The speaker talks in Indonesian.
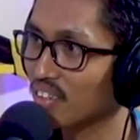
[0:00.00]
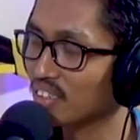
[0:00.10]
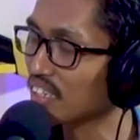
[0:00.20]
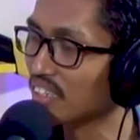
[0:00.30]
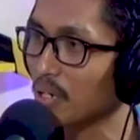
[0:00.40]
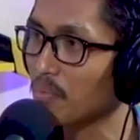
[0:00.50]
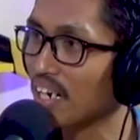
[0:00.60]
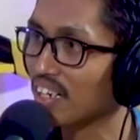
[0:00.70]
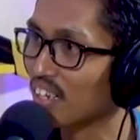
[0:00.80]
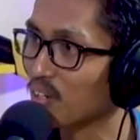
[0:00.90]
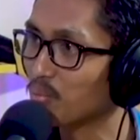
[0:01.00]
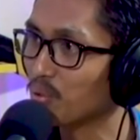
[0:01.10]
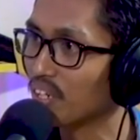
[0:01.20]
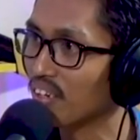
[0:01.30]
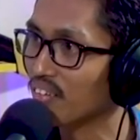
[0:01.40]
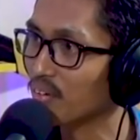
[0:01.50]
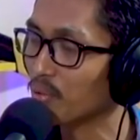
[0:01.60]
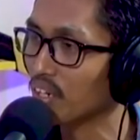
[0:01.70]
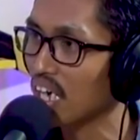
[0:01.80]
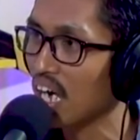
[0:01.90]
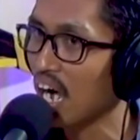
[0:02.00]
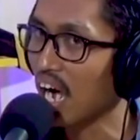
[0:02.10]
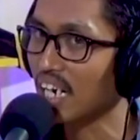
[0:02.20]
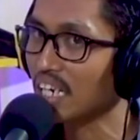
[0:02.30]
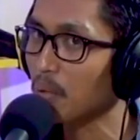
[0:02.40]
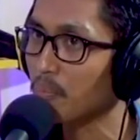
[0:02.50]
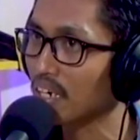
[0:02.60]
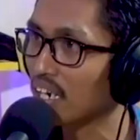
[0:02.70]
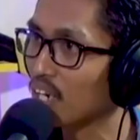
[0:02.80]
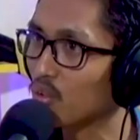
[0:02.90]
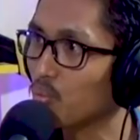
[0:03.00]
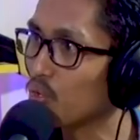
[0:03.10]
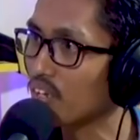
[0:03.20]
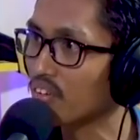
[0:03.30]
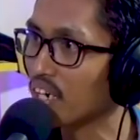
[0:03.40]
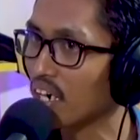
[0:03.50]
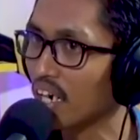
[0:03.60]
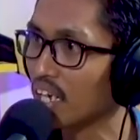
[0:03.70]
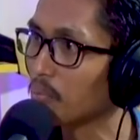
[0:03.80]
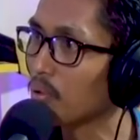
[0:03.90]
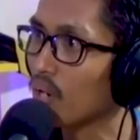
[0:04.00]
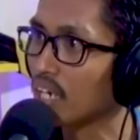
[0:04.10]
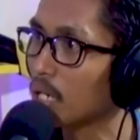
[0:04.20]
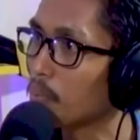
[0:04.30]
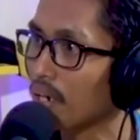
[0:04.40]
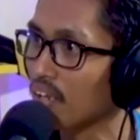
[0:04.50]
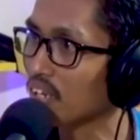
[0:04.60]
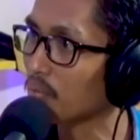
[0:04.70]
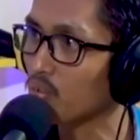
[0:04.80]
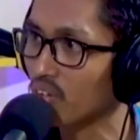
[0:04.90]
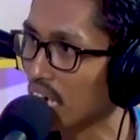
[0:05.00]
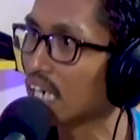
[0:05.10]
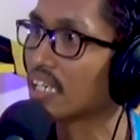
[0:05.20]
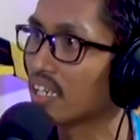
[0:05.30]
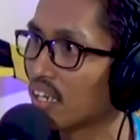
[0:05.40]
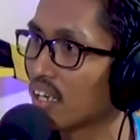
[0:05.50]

Bugis. Cinta banget lagu Cinta Bugis. Banget. Weh, ada nggak pernah lagu Bugis yang kayaknya mewakili perasaanmu sekali?